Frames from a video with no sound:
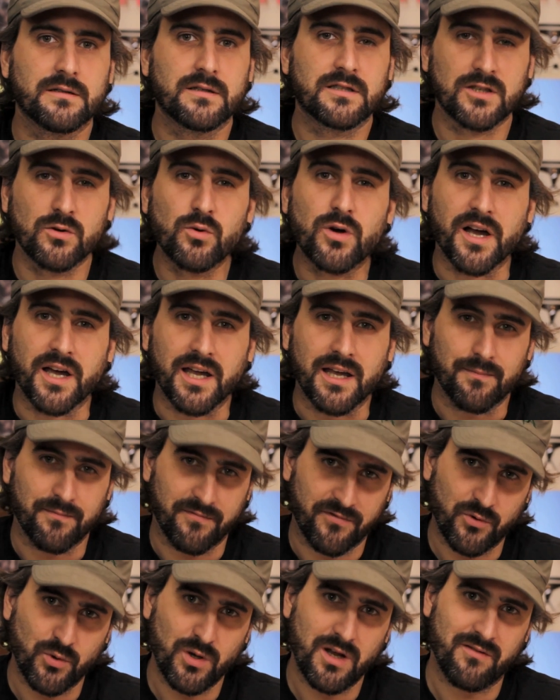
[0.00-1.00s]
Zugegeben,
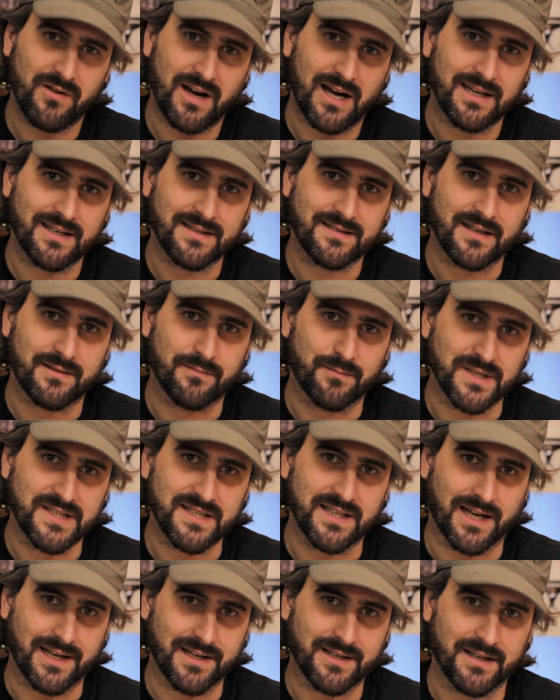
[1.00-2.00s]
früher war alles ein
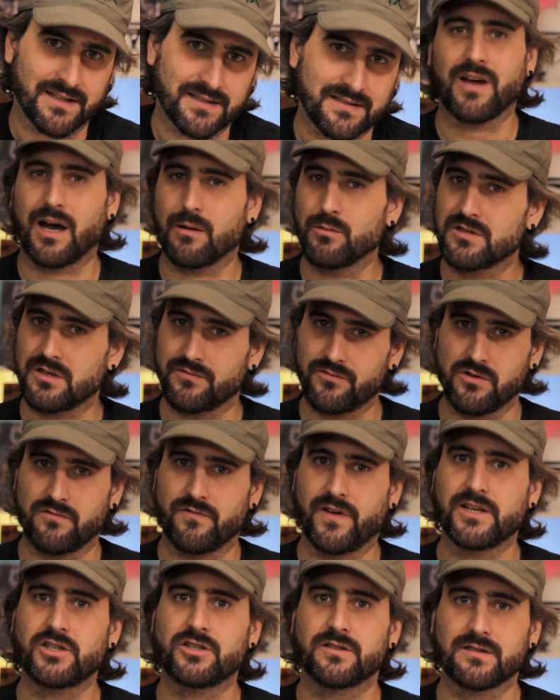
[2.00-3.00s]
bisschen anders. Wir haben uns auf
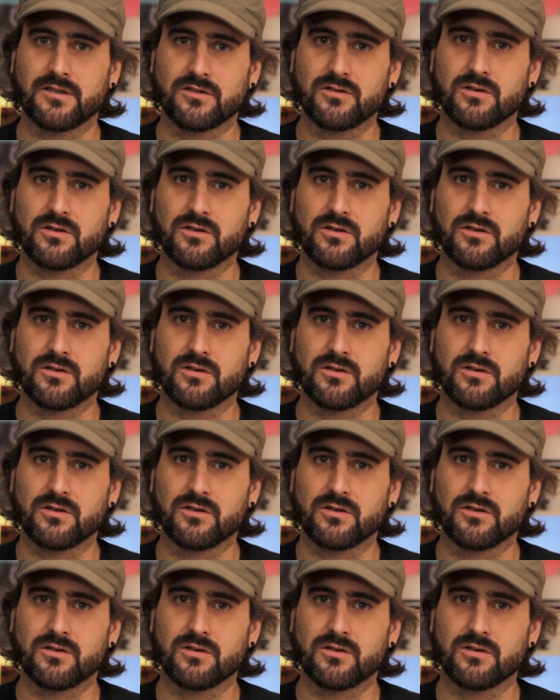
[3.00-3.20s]
Conventions